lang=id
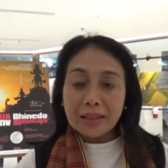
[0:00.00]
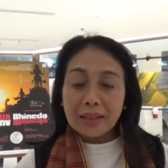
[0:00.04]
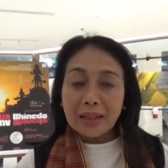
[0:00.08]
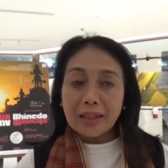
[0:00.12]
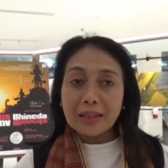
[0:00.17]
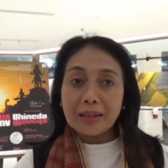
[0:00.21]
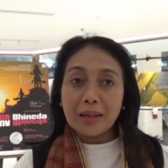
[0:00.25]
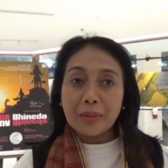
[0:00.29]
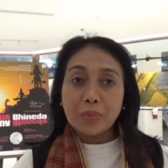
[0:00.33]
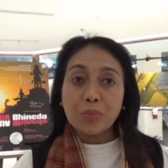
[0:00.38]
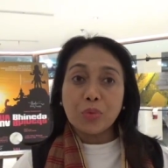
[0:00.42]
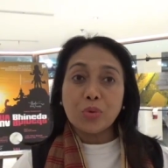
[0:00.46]

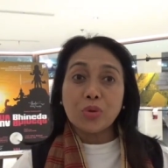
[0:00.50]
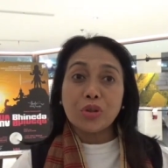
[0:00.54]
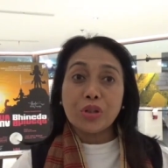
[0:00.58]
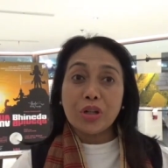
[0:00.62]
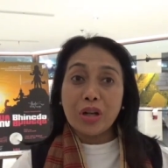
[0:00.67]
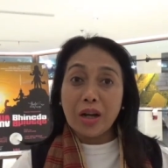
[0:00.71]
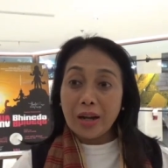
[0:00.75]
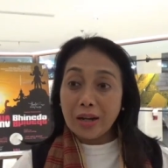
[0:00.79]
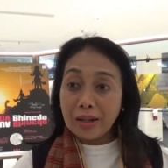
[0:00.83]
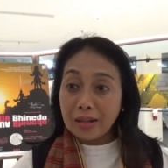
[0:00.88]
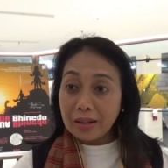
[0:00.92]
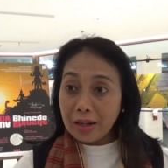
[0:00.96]
kita
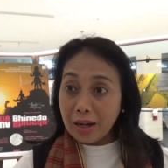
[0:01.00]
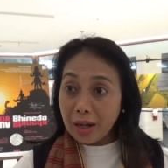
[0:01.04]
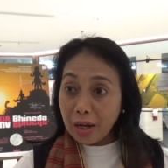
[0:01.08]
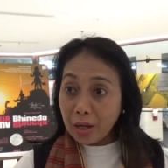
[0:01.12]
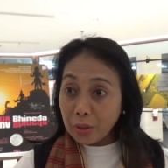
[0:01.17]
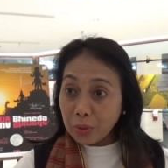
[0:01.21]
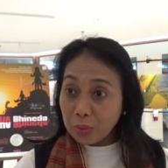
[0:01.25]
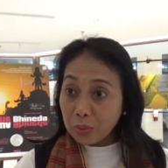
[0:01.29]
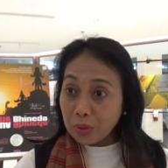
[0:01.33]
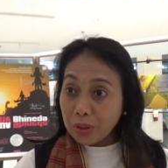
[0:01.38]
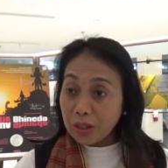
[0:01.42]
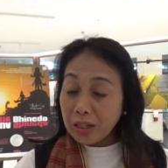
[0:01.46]
budaya
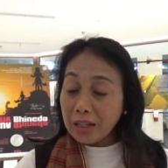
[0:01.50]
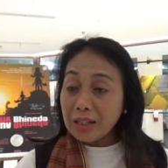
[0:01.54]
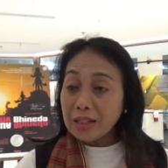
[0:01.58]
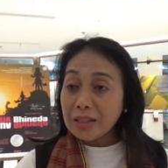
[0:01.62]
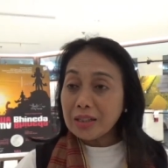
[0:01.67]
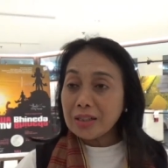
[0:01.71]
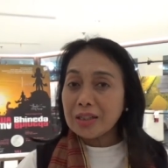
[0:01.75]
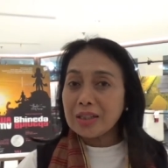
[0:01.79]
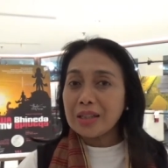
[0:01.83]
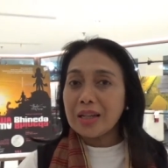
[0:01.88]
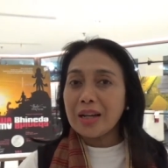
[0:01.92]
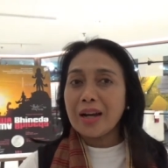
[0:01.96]

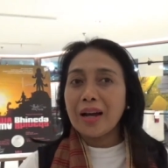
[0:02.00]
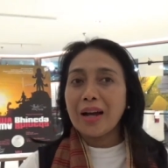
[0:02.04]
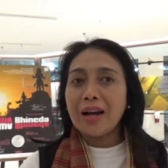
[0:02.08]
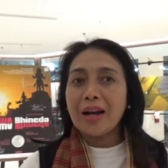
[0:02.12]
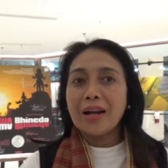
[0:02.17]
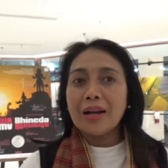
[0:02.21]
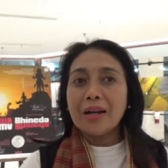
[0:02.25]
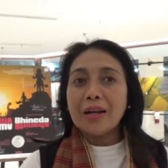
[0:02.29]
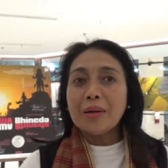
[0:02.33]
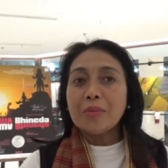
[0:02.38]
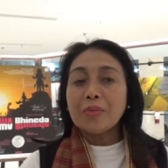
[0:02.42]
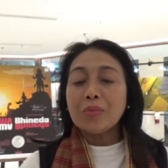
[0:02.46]
Indonesia,
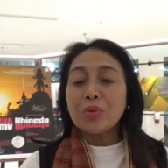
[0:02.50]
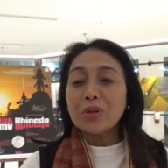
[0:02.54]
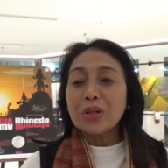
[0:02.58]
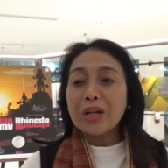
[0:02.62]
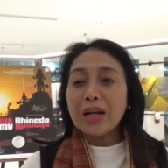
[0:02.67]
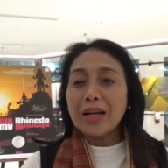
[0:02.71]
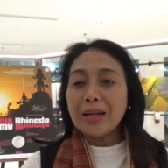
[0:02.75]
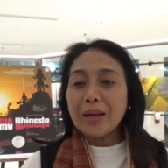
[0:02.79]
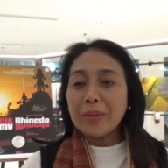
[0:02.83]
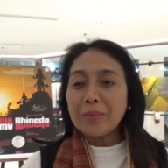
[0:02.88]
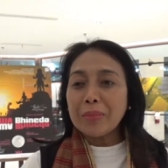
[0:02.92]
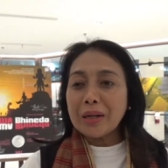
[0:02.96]

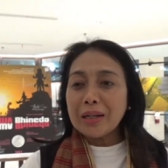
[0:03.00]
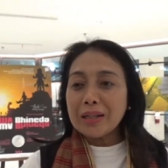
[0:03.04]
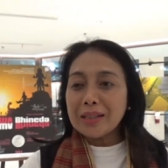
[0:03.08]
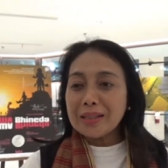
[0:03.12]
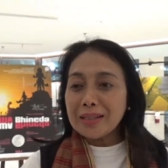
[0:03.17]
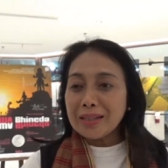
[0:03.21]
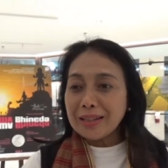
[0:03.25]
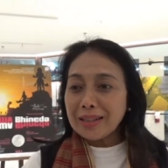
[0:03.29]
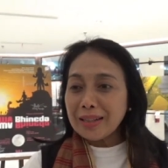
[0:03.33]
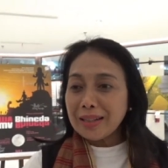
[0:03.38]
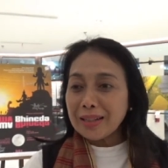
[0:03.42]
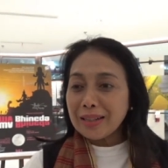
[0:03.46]
budaya Bali
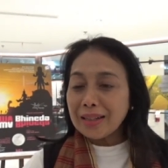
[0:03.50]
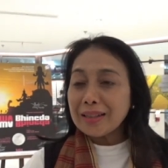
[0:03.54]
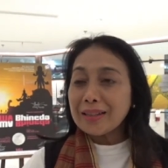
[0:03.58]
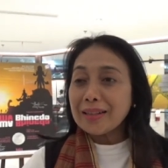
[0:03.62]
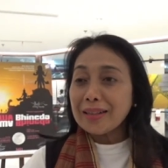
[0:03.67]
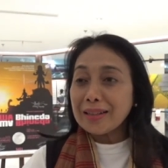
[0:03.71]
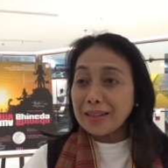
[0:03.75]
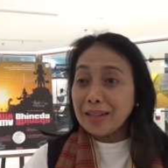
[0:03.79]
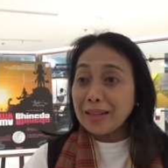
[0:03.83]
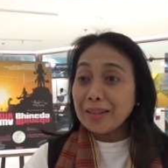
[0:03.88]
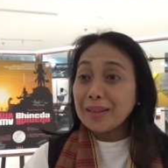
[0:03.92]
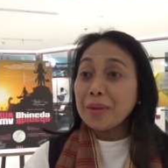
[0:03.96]
sendiri
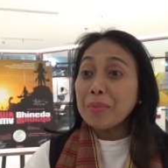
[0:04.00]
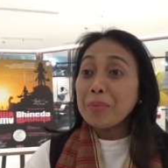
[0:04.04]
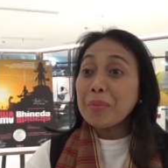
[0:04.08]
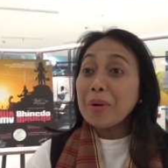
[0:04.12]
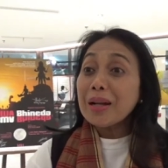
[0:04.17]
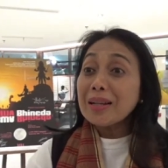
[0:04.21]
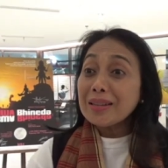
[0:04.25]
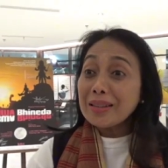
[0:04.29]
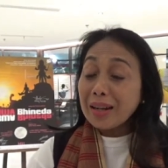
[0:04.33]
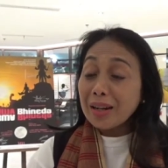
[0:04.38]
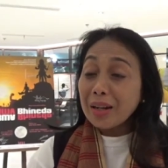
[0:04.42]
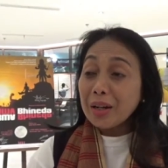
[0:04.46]
ternyata
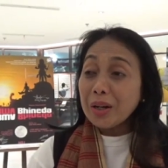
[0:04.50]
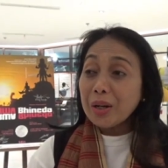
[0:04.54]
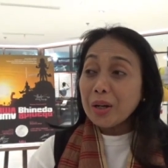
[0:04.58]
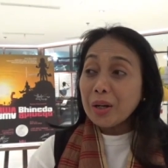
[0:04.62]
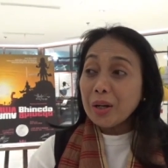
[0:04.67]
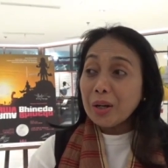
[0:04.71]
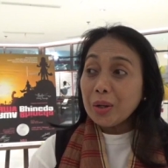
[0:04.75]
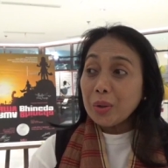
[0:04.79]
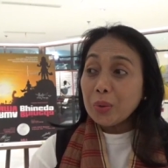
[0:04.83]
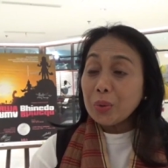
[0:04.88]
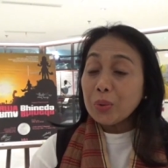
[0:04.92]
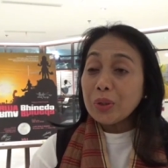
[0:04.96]
banyak
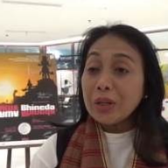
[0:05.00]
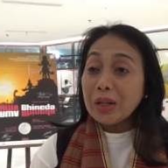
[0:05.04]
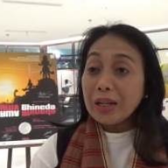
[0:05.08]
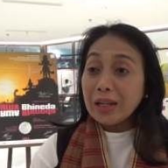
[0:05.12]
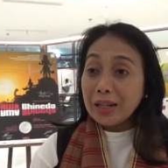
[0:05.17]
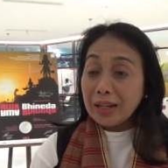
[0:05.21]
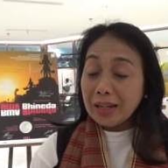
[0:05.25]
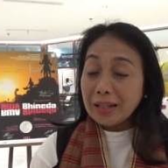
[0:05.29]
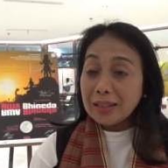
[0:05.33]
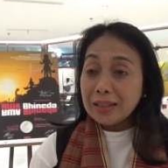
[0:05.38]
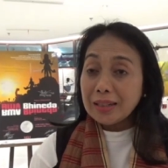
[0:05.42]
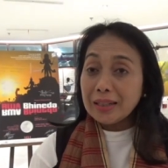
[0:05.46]

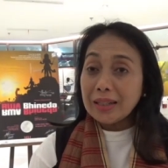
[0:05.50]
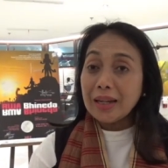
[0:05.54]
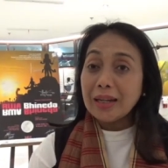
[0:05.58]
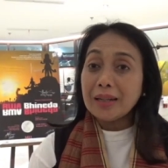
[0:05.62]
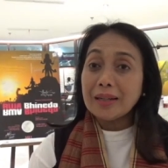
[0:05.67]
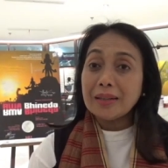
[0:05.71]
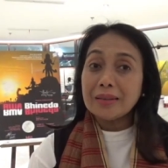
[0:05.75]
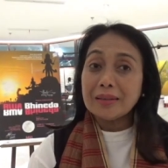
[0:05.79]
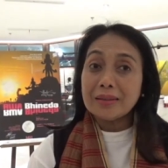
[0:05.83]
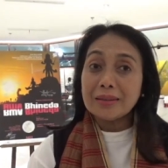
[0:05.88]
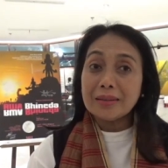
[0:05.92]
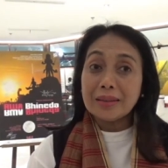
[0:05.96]
keunikan yang
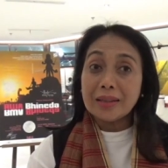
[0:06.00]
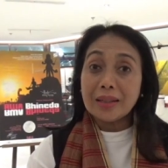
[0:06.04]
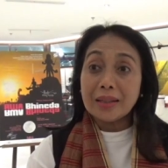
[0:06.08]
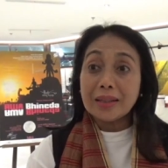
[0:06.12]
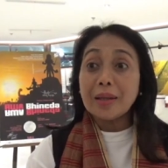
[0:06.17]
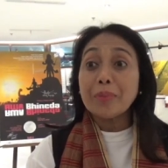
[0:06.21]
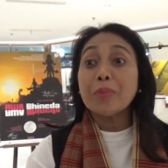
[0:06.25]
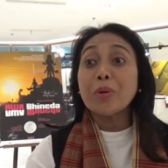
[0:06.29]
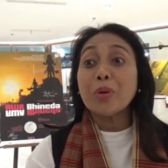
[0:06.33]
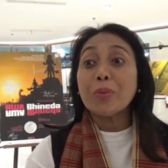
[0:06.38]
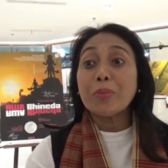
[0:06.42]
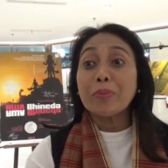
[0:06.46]

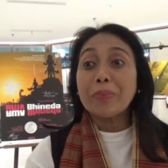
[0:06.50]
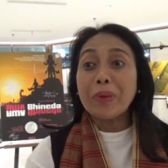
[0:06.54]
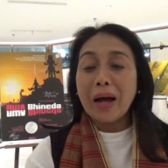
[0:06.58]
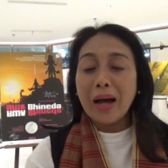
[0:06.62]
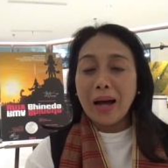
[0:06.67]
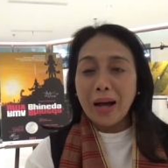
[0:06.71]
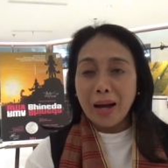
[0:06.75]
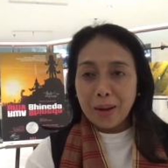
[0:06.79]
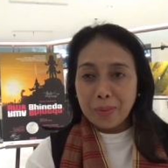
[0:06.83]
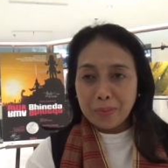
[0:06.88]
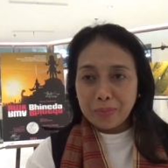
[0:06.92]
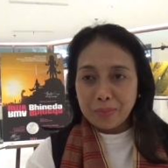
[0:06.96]
kita belum
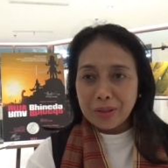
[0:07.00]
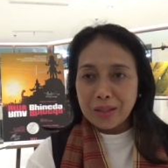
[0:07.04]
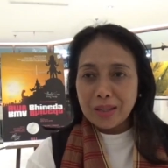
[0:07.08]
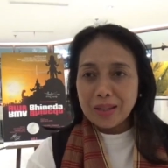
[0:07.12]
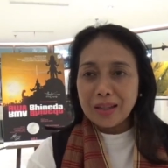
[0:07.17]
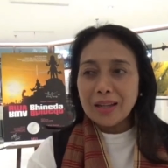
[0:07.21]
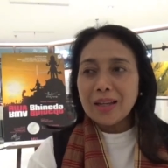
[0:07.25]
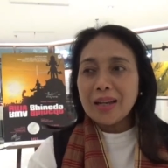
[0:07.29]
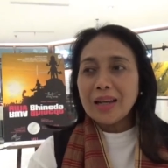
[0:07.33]
pahami.